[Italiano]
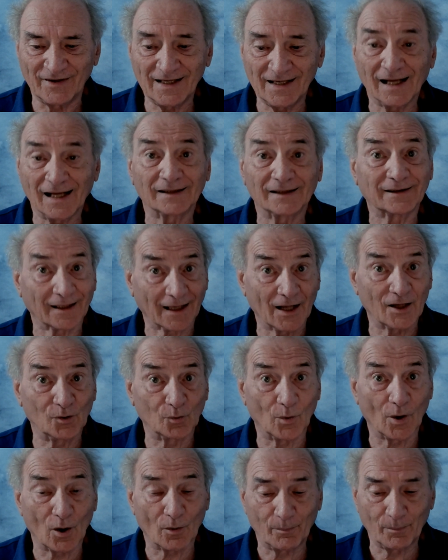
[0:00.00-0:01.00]
via tra i
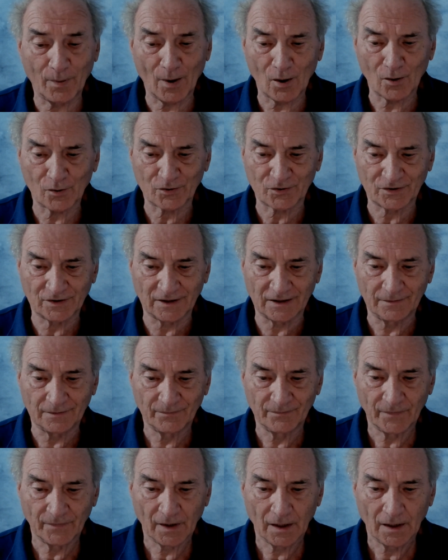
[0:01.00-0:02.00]
due opposti,
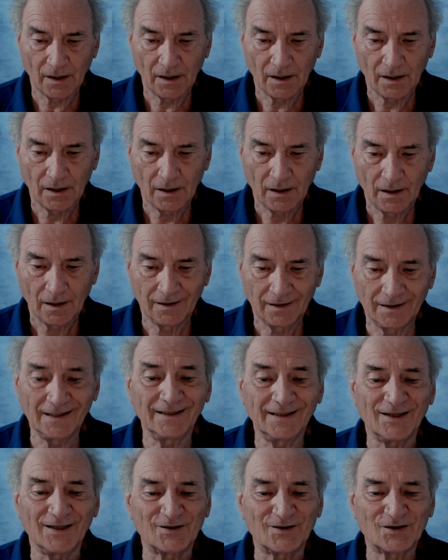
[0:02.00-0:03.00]

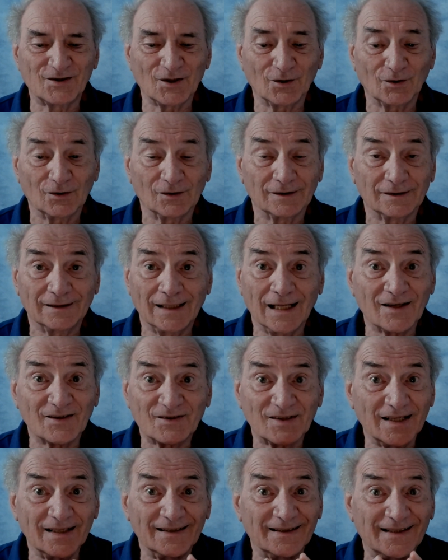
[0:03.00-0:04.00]
l'inizio
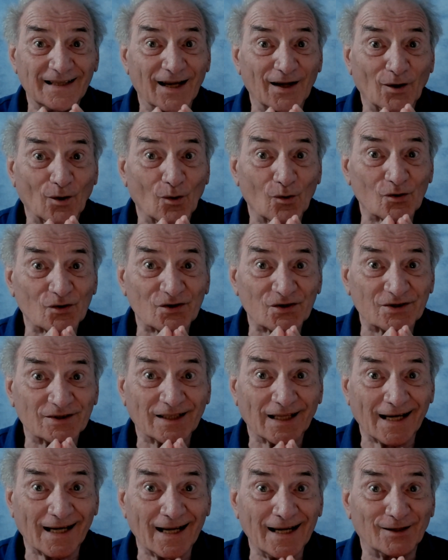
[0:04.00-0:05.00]
del sentiero
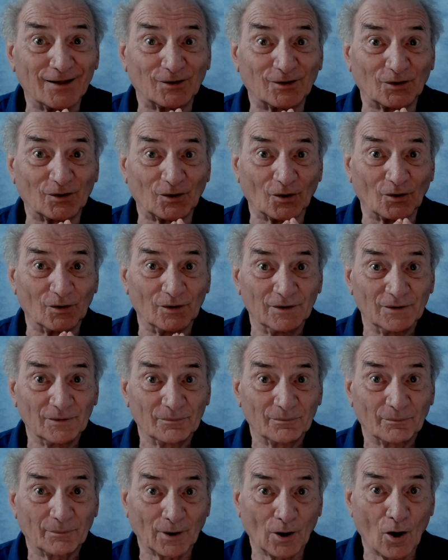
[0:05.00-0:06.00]
stretto,
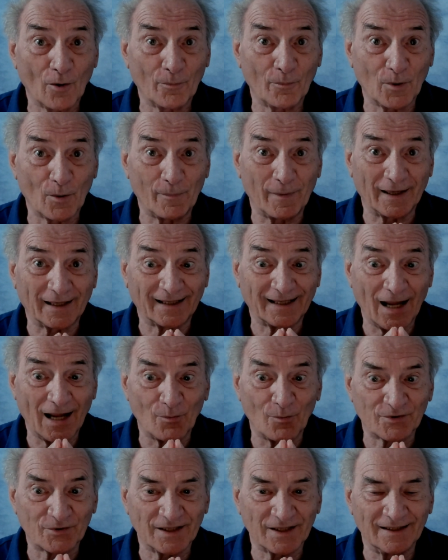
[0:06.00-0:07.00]
proprio
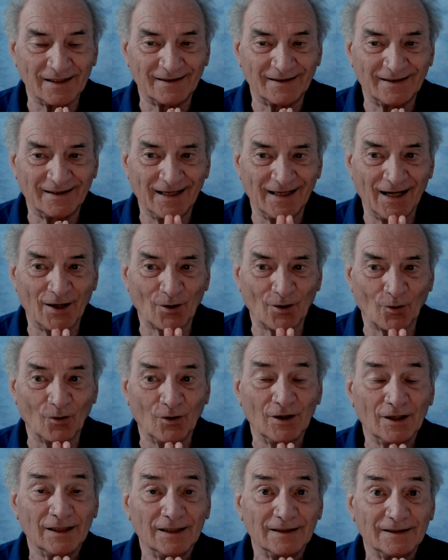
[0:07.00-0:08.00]
perché è un
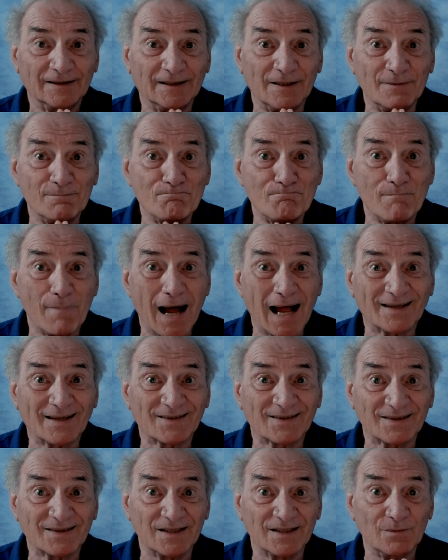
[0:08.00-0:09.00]
sentiero di
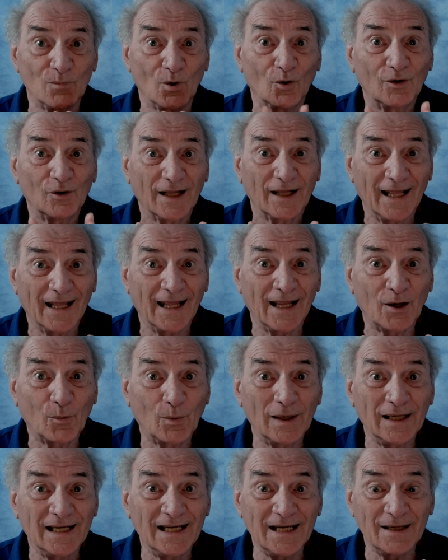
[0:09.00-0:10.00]
massimo
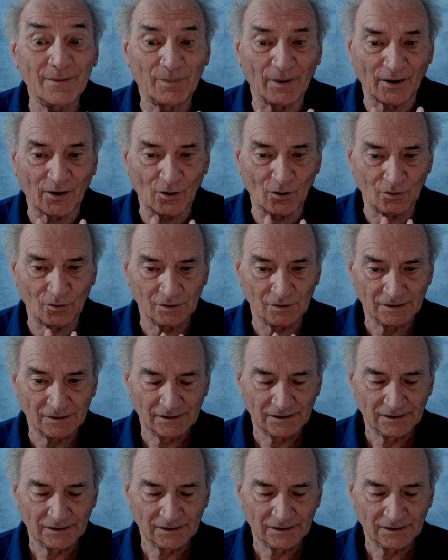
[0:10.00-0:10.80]
equilibrio,